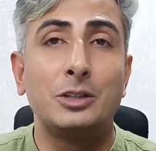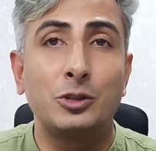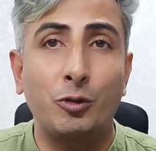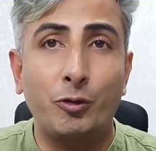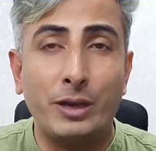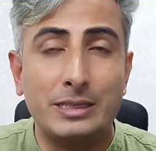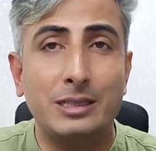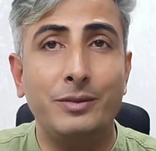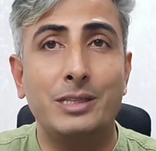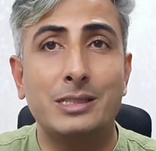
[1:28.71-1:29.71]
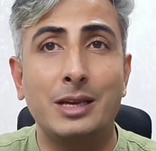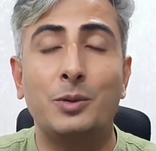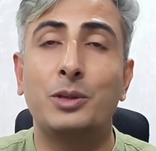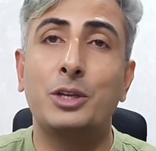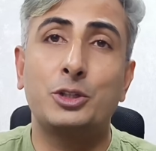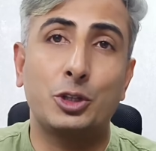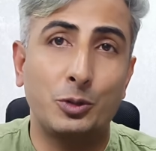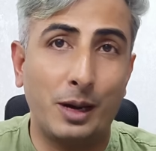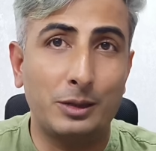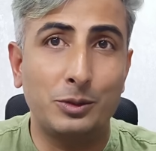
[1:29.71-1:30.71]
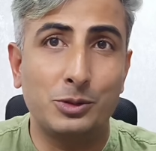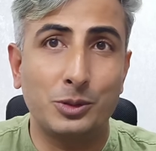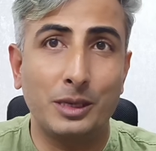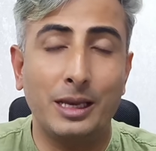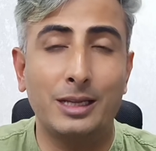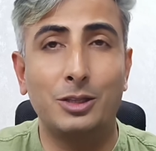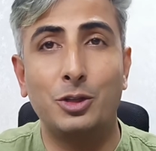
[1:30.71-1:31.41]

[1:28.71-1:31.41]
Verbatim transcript: जो फेस्टिवल्स हैं उनकी शुरुआत हो चुकी है